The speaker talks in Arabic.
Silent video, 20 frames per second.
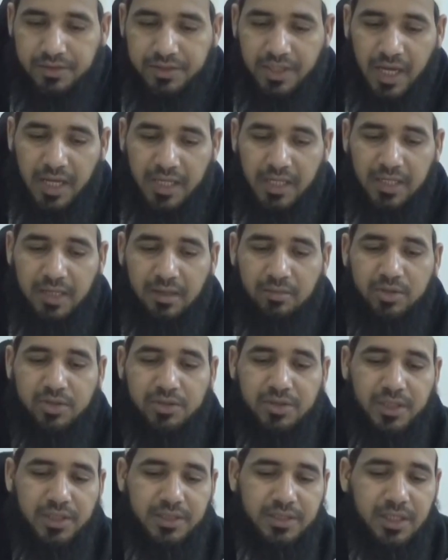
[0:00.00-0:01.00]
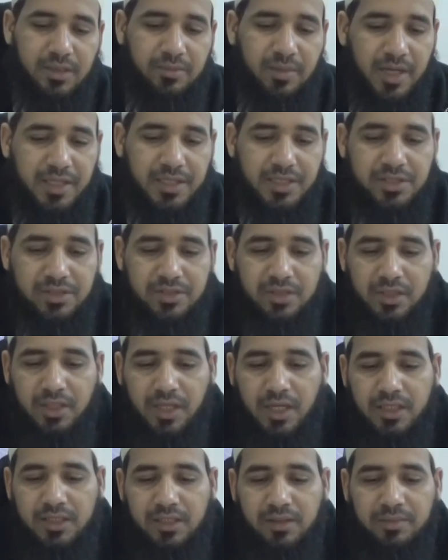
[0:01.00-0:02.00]
جعل النبي صلى الله عليه وسلم هذه
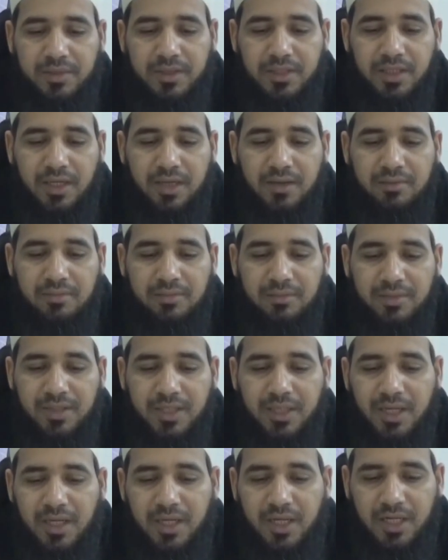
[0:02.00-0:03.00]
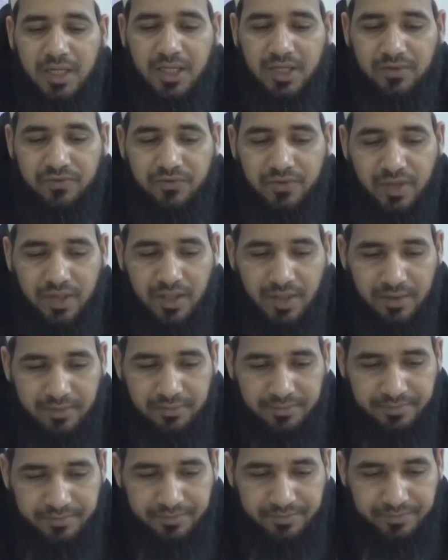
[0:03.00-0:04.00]
الصدقة بدلا من الكفارة
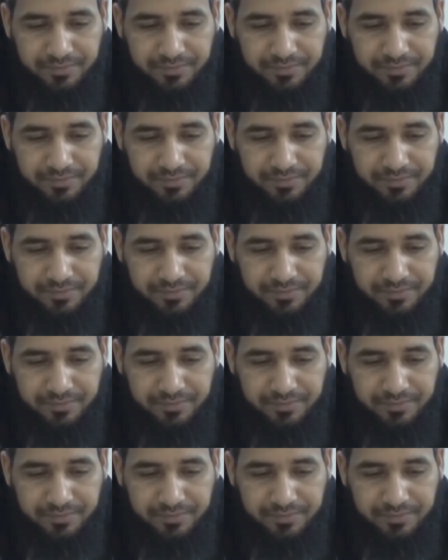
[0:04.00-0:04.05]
